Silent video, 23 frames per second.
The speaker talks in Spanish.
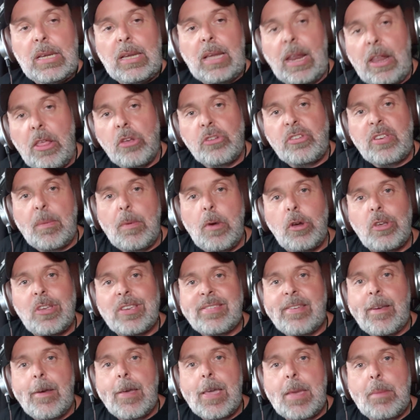Queridos amigos, ya
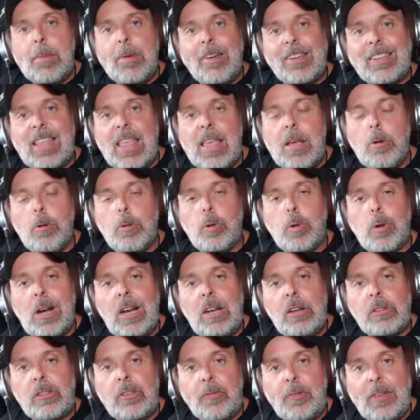saben que mi batalla
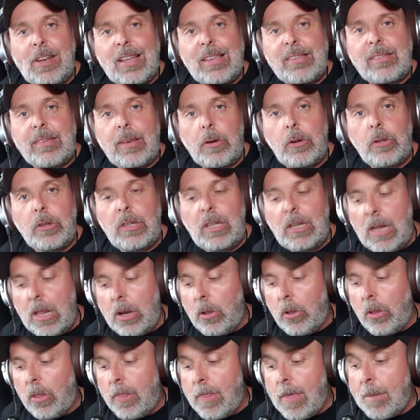cultural no se financia con
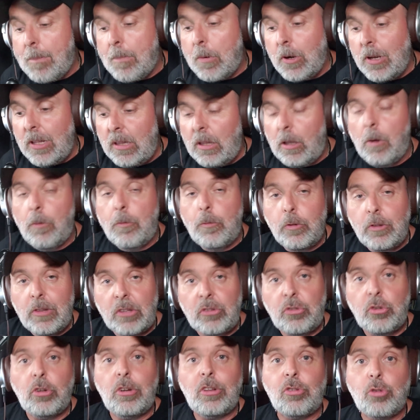dinero de políticos,
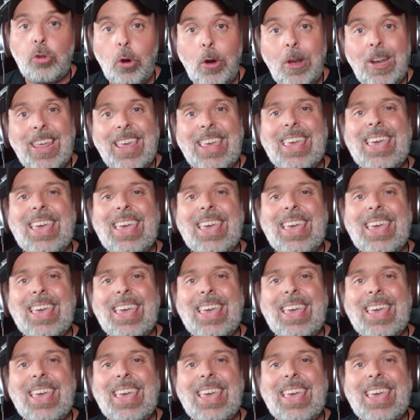fundaciones o ONG.